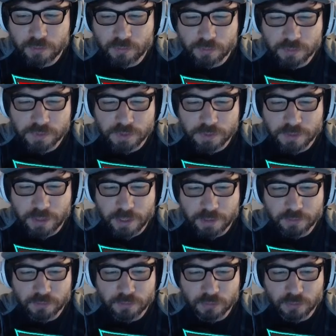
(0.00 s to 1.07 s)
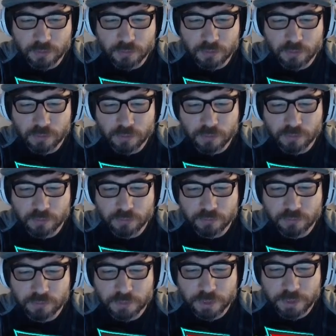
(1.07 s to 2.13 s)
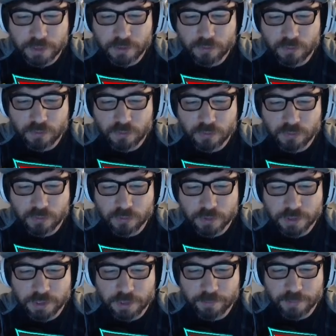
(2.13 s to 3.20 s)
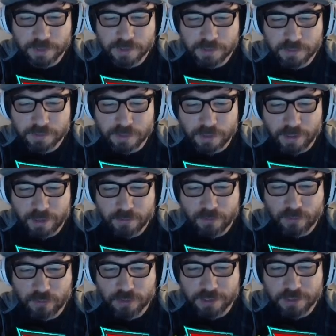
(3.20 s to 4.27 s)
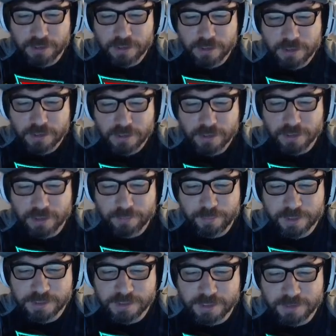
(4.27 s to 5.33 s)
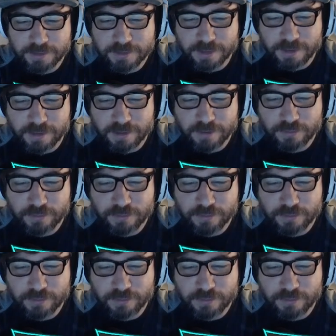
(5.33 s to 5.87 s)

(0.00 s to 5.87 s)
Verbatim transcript: uno stendardo nero che rappresenta eccolo lì che rappresenta